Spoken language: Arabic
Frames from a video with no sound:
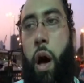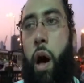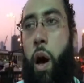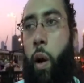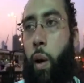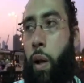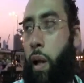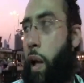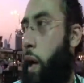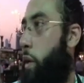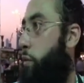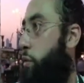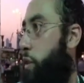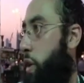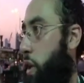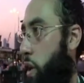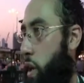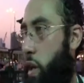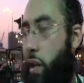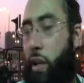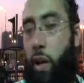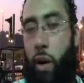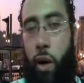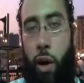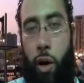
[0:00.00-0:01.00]
والله
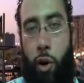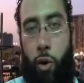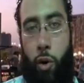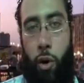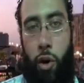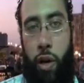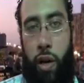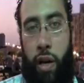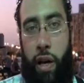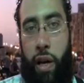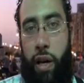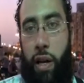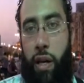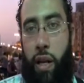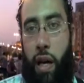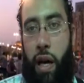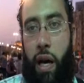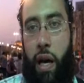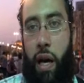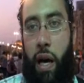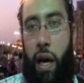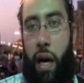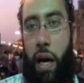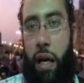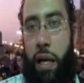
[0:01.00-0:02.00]
في توجه ان احنا
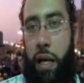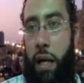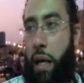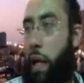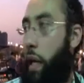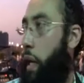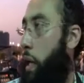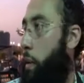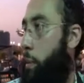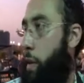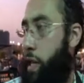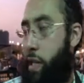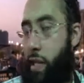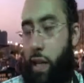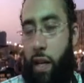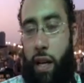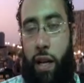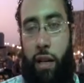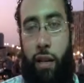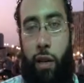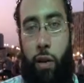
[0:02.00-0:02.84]
المسيره